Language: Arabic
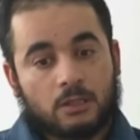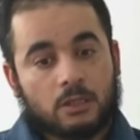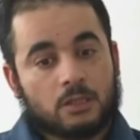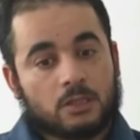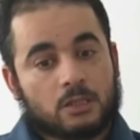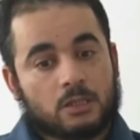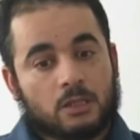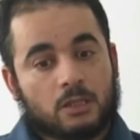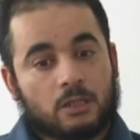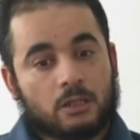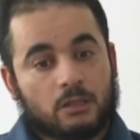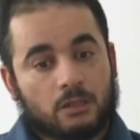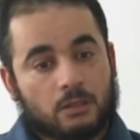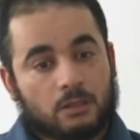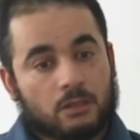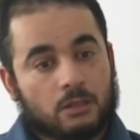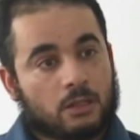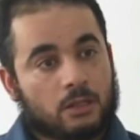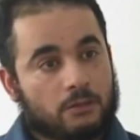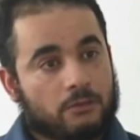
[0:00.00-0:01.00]
الاسلحه
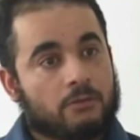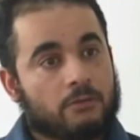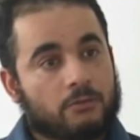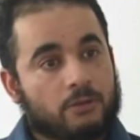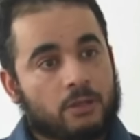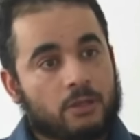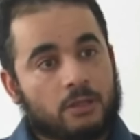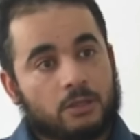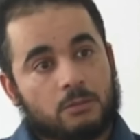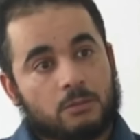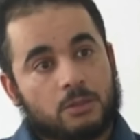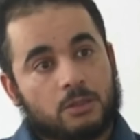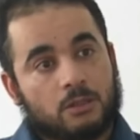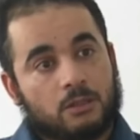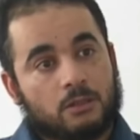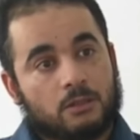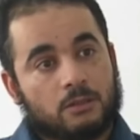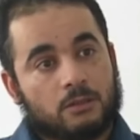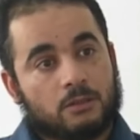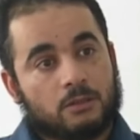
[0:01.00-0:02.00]
الخفيفه يعني
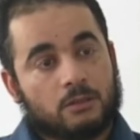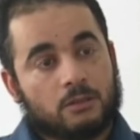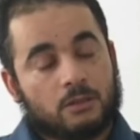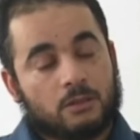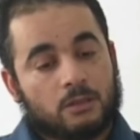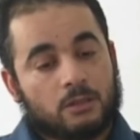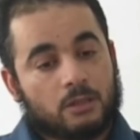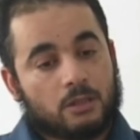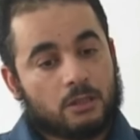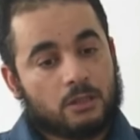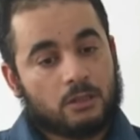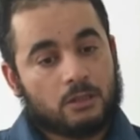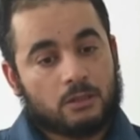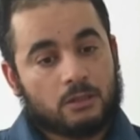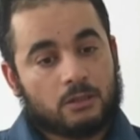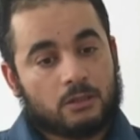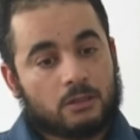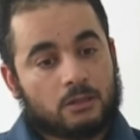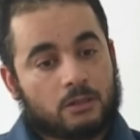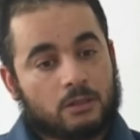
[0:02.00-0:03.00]
مثل
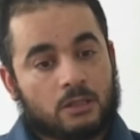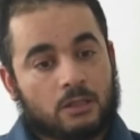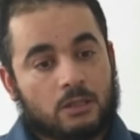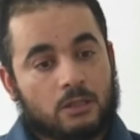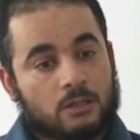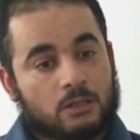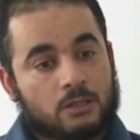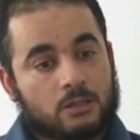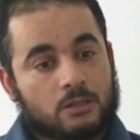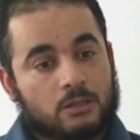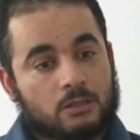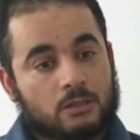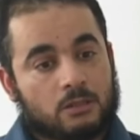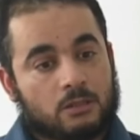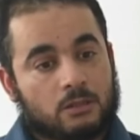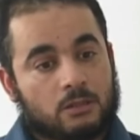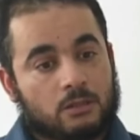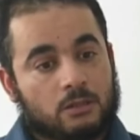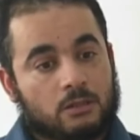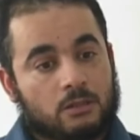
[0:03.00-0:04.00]
يعني كلاش
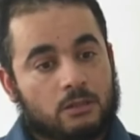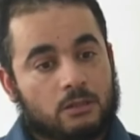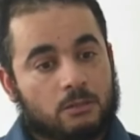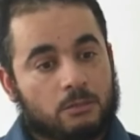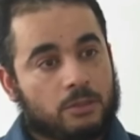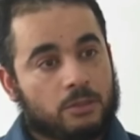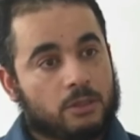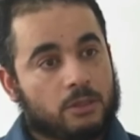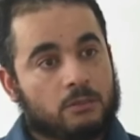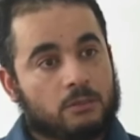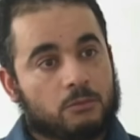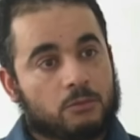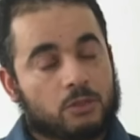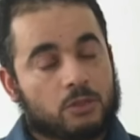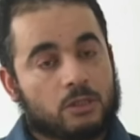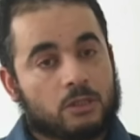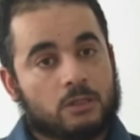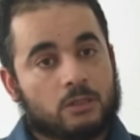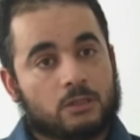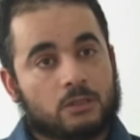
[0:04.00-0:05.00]
البي
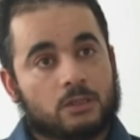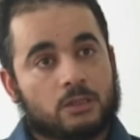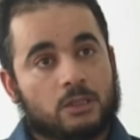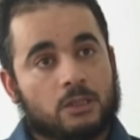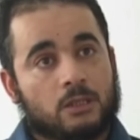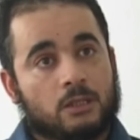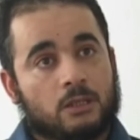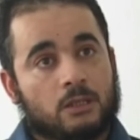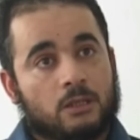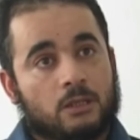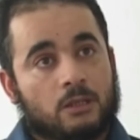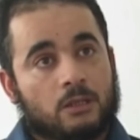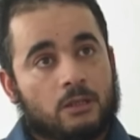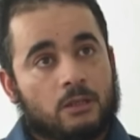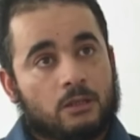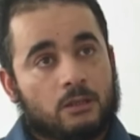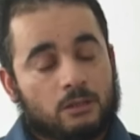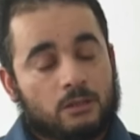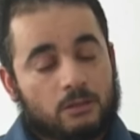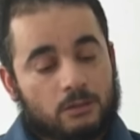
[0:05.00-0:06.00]
المسدس
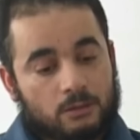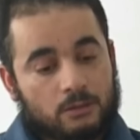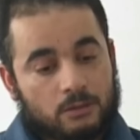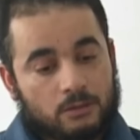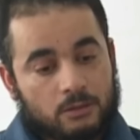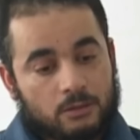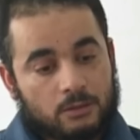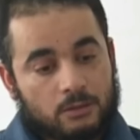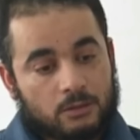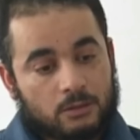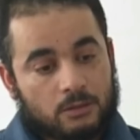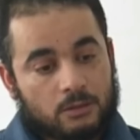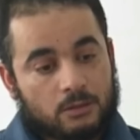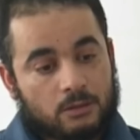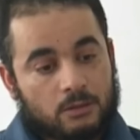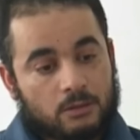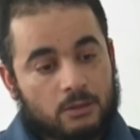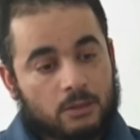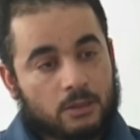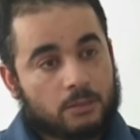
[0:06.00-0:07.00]

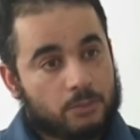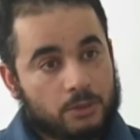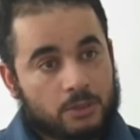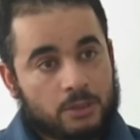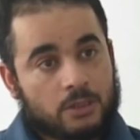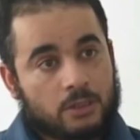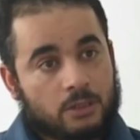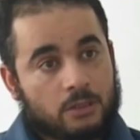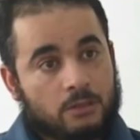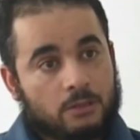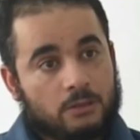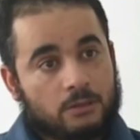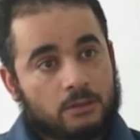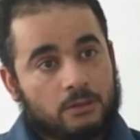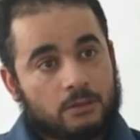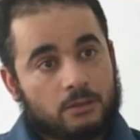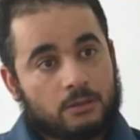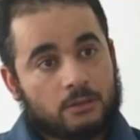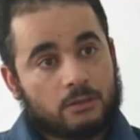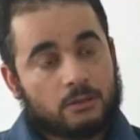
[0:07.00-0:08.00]
الار بي جي
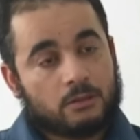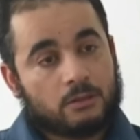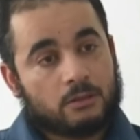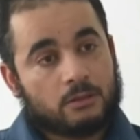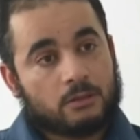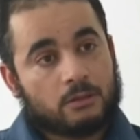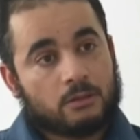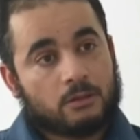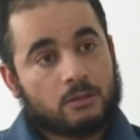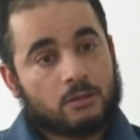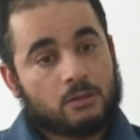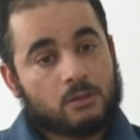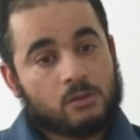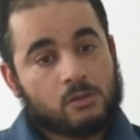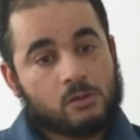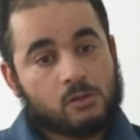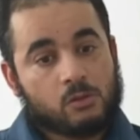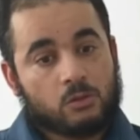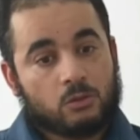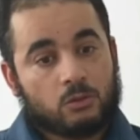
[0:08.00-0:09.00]

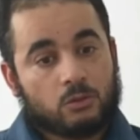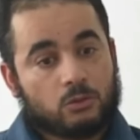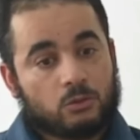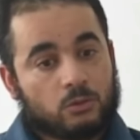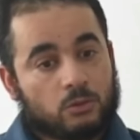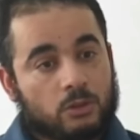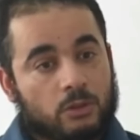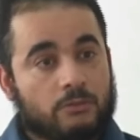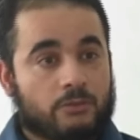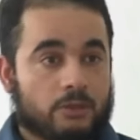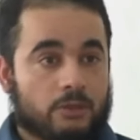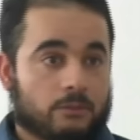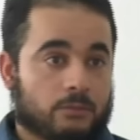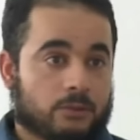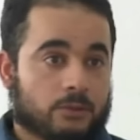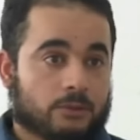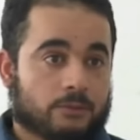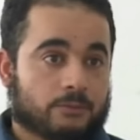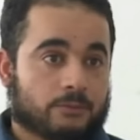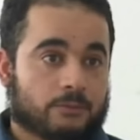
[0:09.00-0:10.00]
ولفام
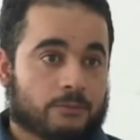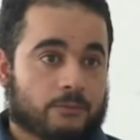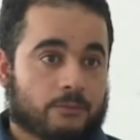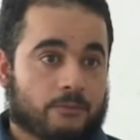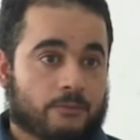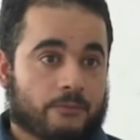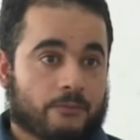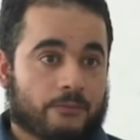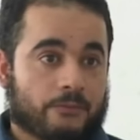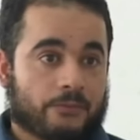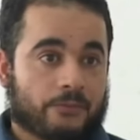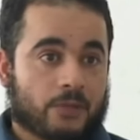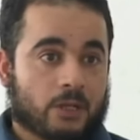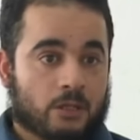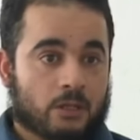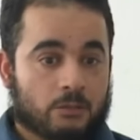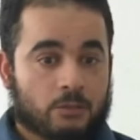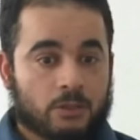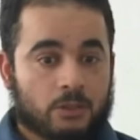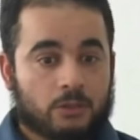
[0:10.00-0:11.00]

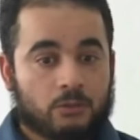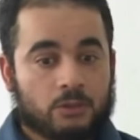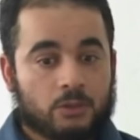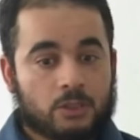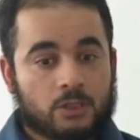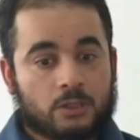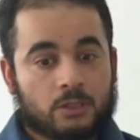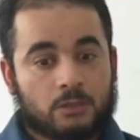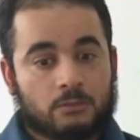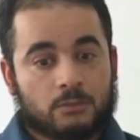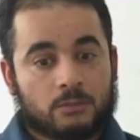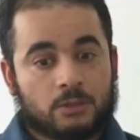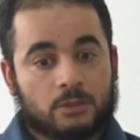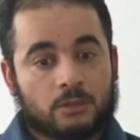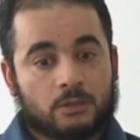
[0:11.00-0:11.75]
اربع حوايج هذا